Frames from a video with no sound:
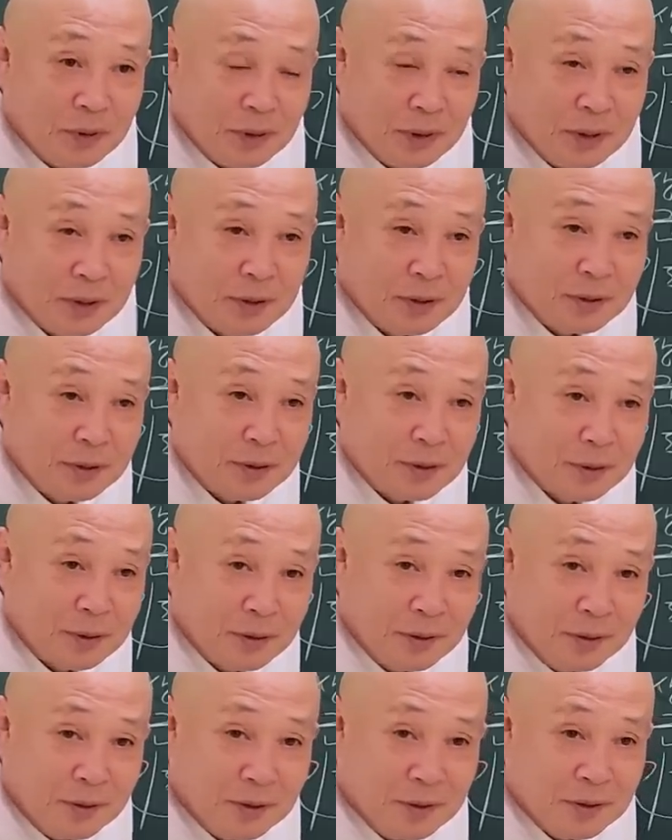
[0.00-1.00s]
20,
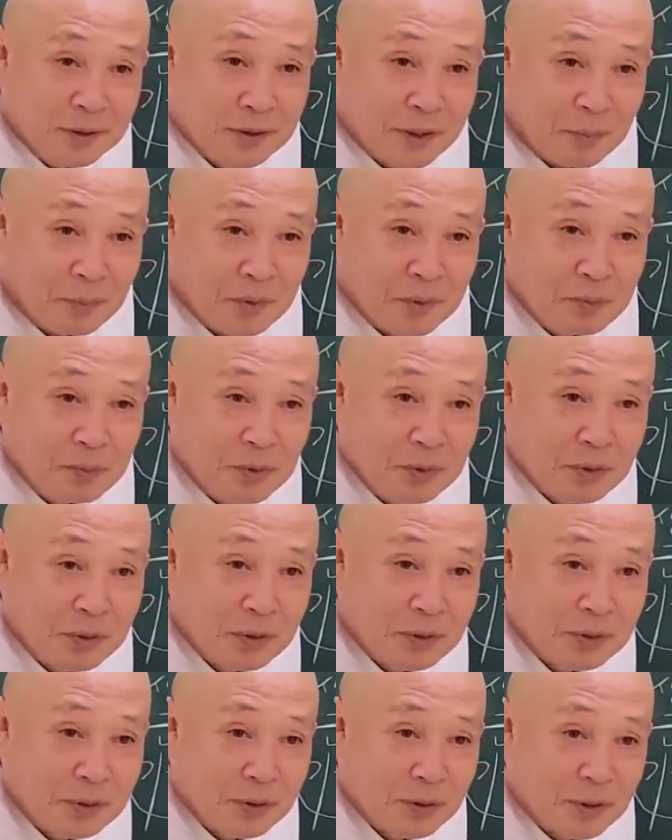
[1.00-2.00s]

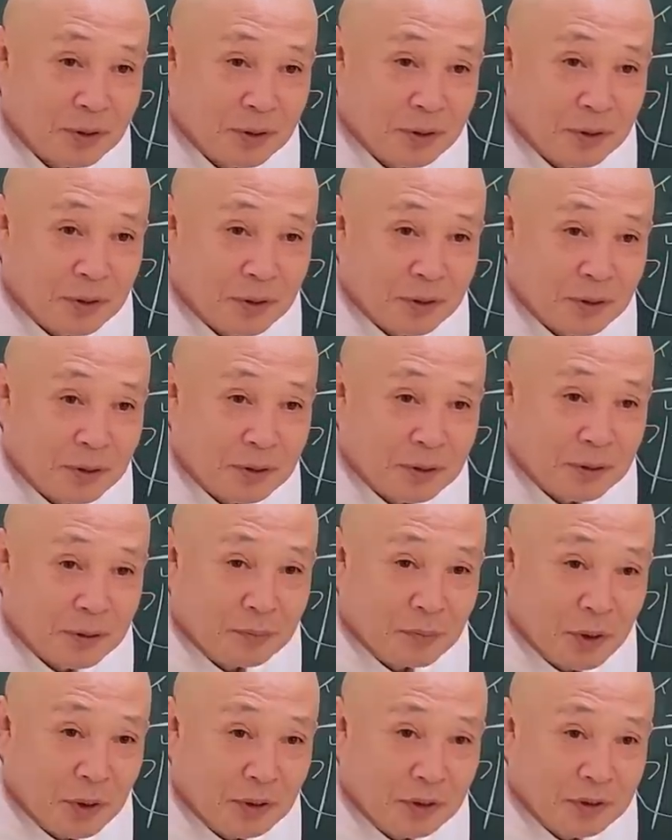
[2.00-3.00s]
30년 그
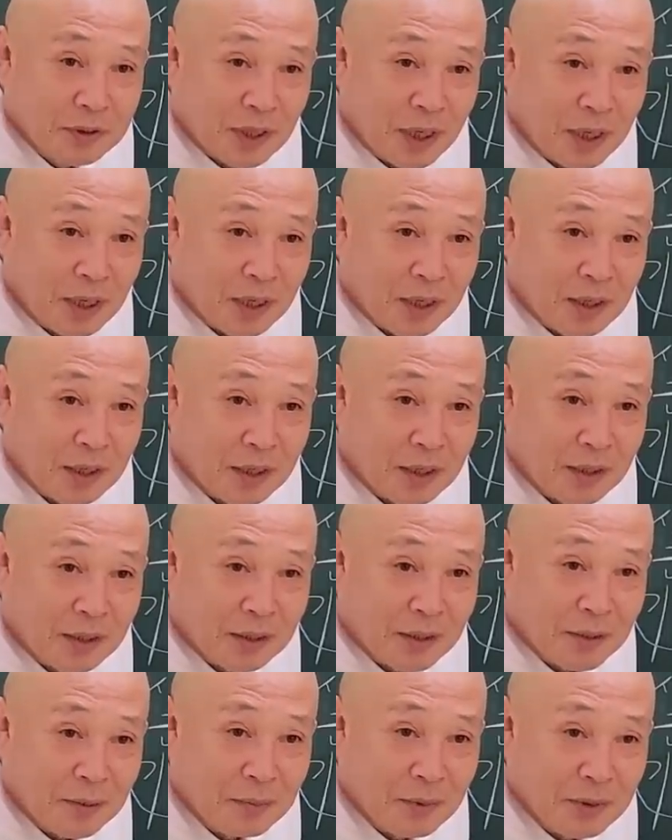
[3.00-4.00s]

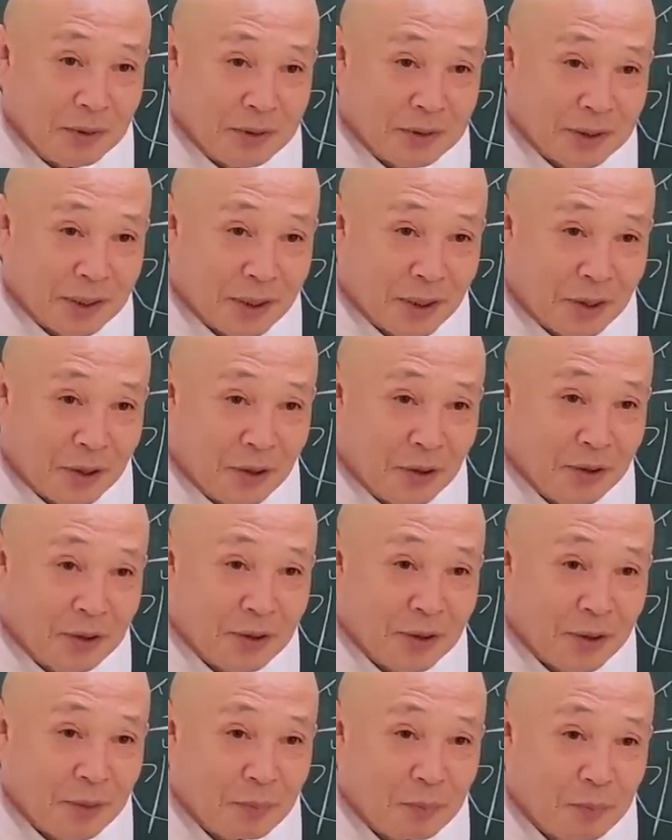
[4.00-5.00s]
명상허면이잖아.
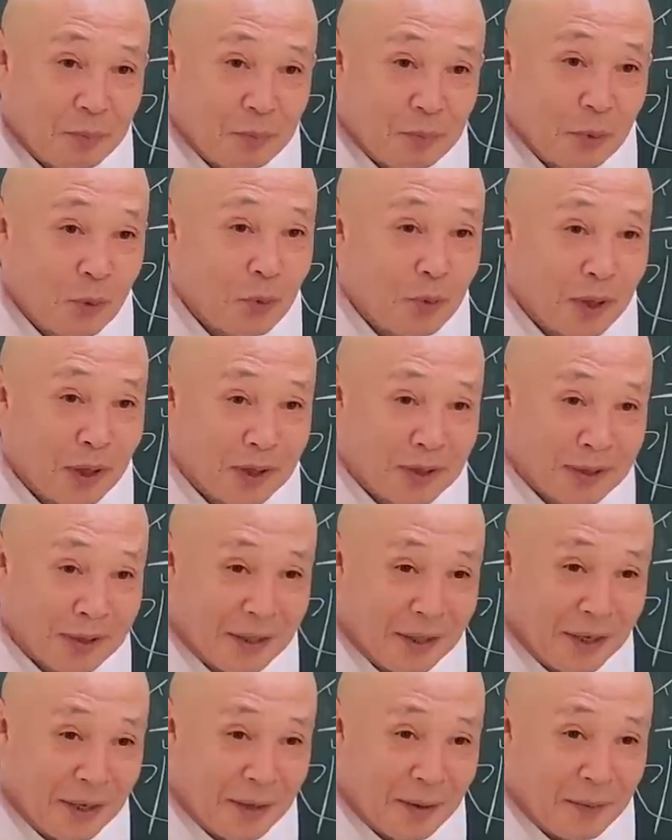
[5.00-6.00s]
거기에 뿅 가는
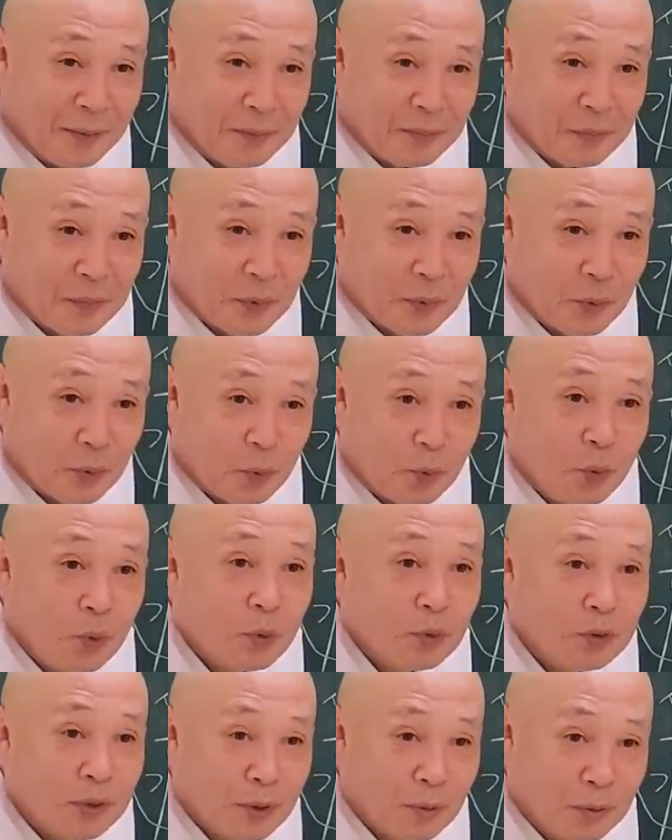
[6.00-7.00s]
게
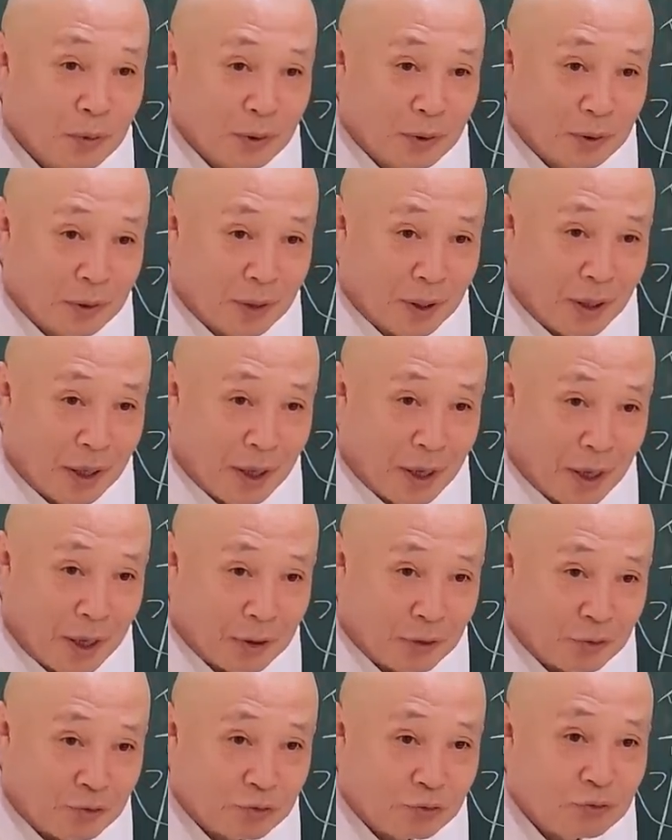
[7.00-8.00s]
그것 때문에 그런
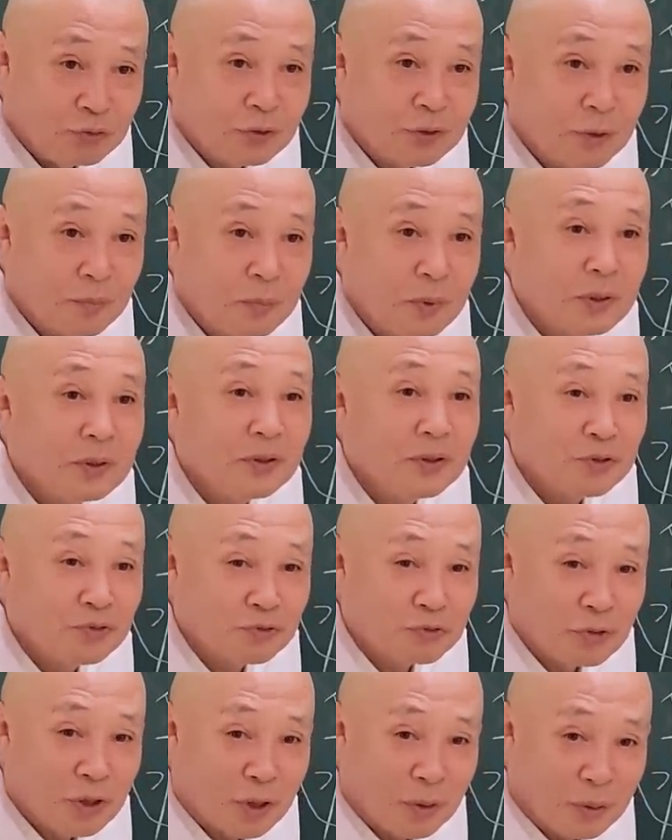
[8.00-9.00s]
거야. 죽을 때 편하게
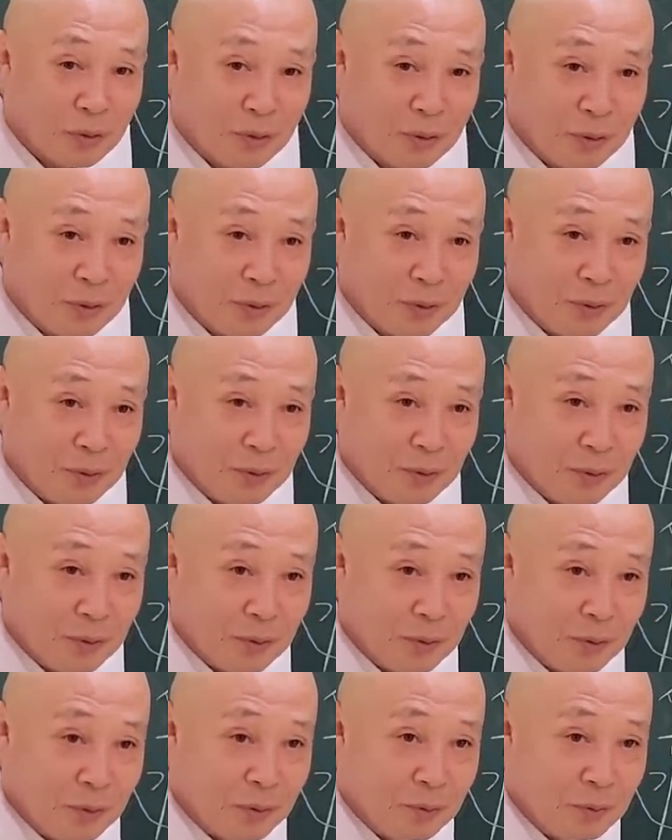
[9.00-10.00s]
죽으려고.
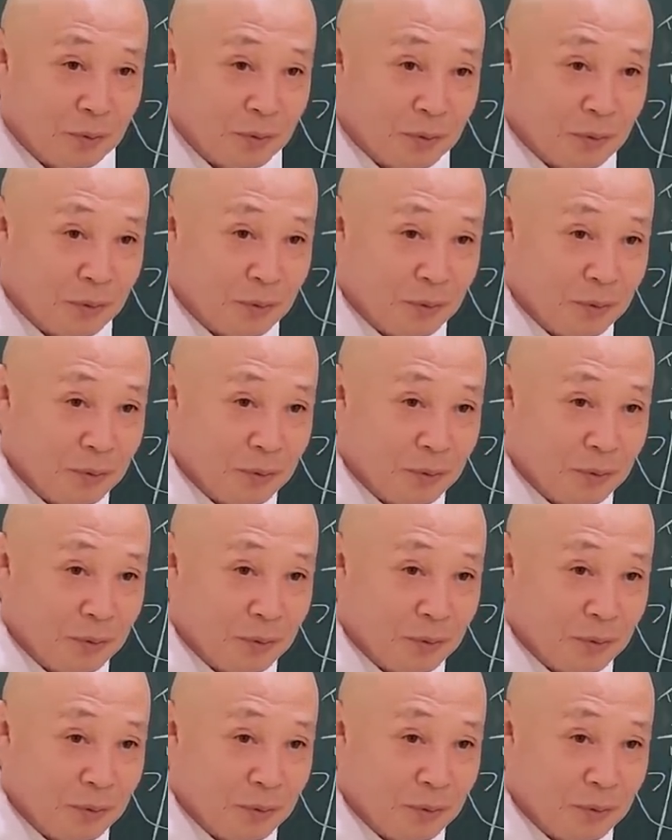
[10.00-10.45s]
여러분,